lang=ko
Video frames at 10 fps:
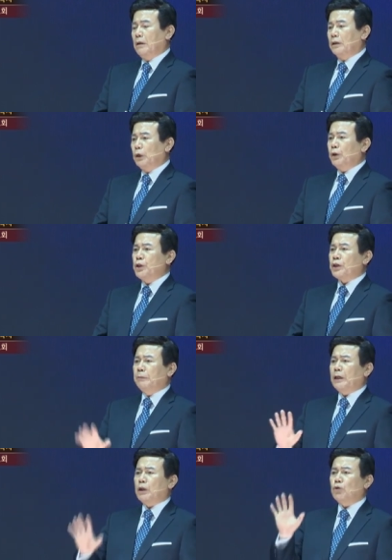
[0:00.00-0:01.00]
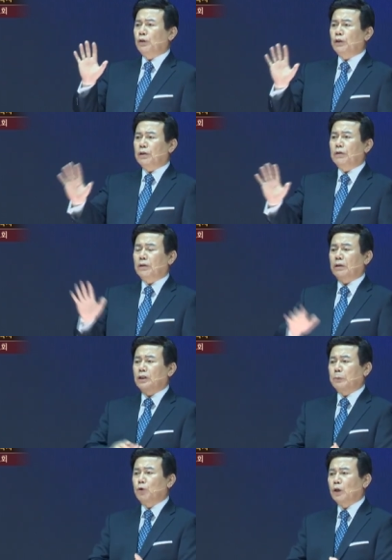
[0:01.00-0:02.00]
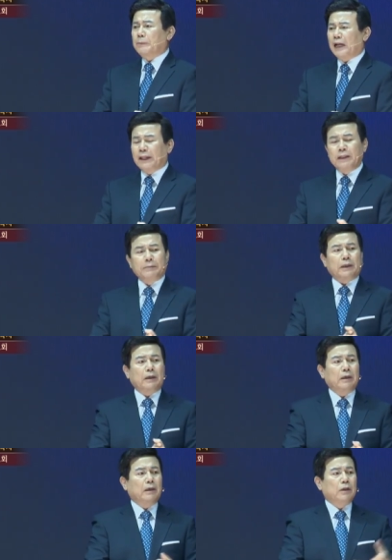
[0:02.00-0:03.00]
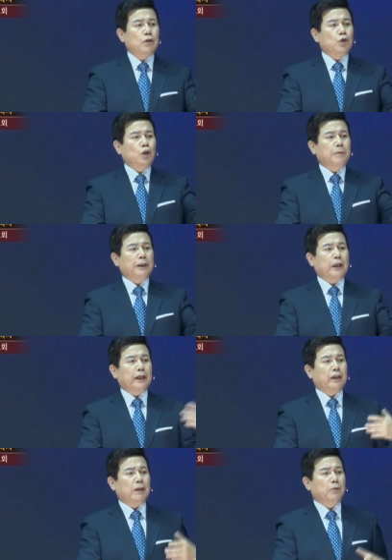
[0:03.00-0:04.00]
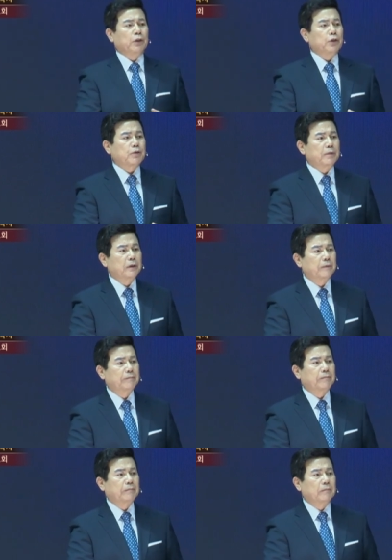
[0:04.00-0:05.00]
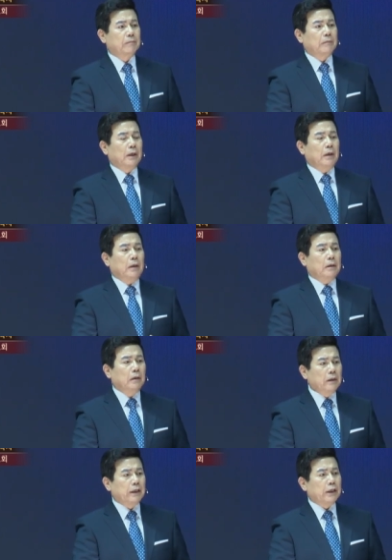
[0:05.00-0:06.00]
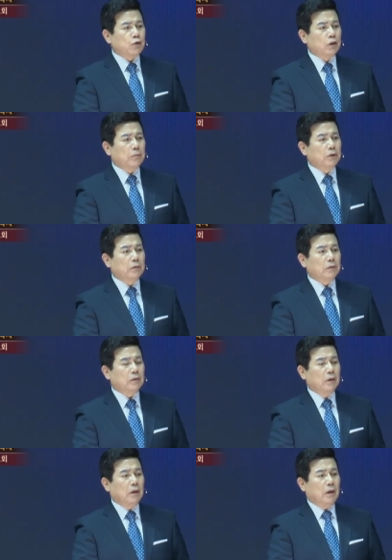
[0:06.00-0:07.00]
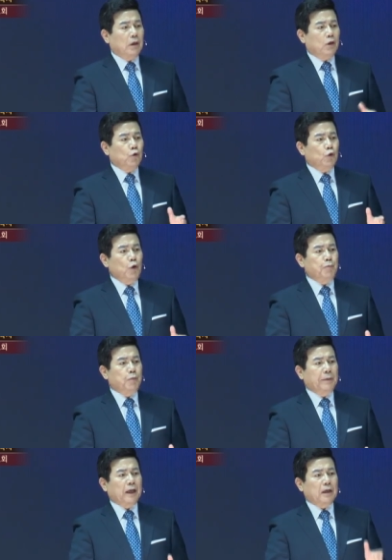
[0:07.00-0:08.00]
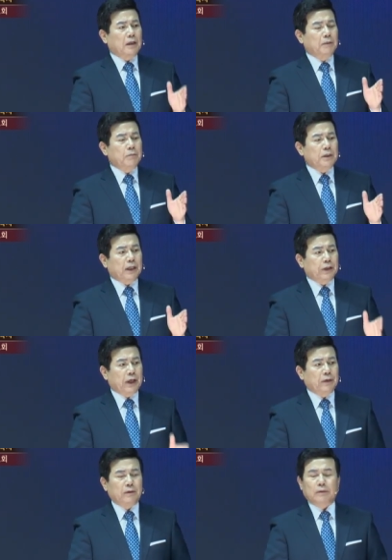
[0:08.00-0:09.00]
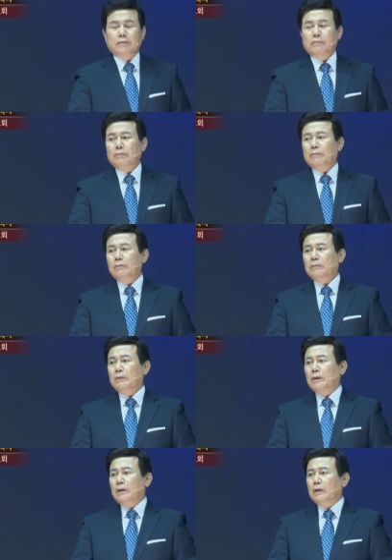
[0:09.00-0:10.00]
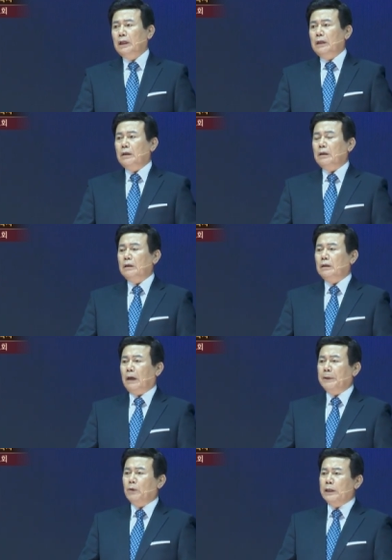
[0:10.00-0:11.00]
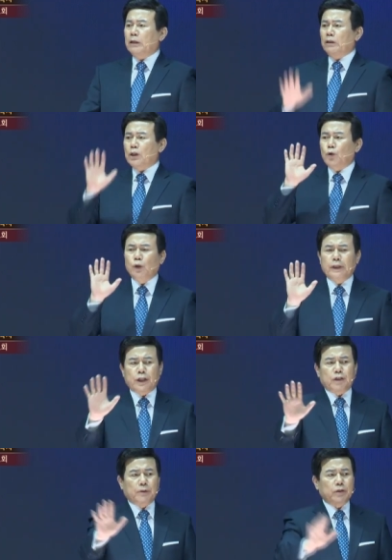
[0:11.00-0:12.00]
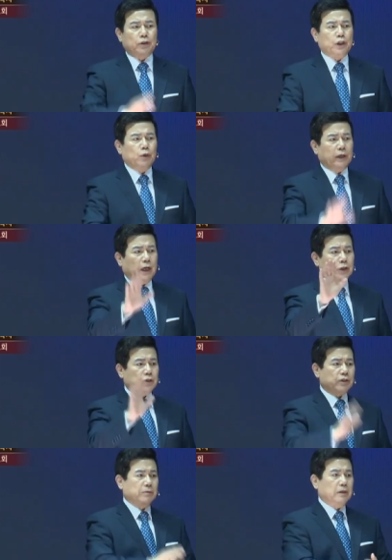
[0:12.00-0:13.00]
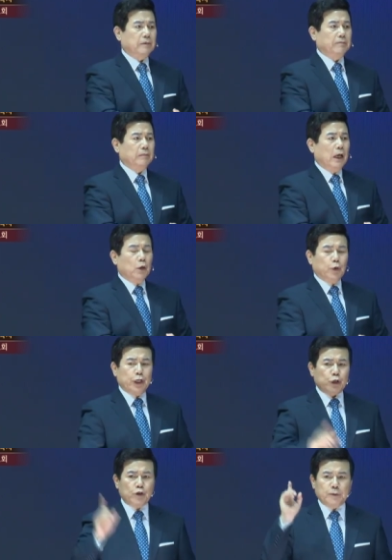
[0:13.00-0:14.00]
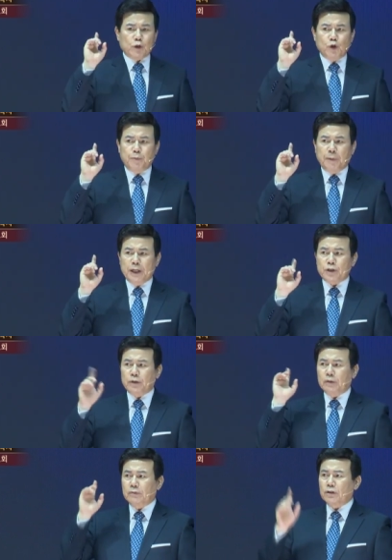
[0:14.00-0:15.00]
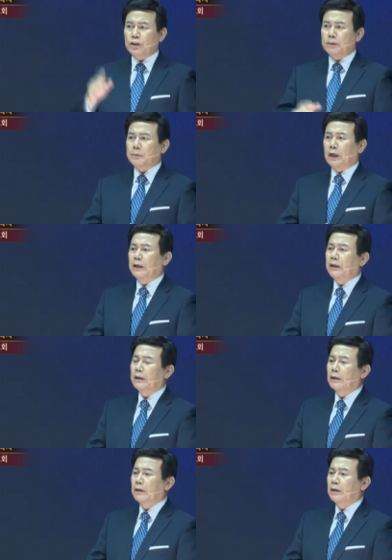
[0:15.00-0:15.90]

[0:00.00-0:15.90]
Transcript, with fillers: 그리고 이 사람들에게 손을 접촉을 하면 안 됩니다. 전염이 되기 때문이었습니다. 그런데 예수님은 율법에 금지하게 되어 있는 이 나병 환자를 손을 대시면서 치료하셨습니다. 우리 예수님은 율법에 의해서 십자가에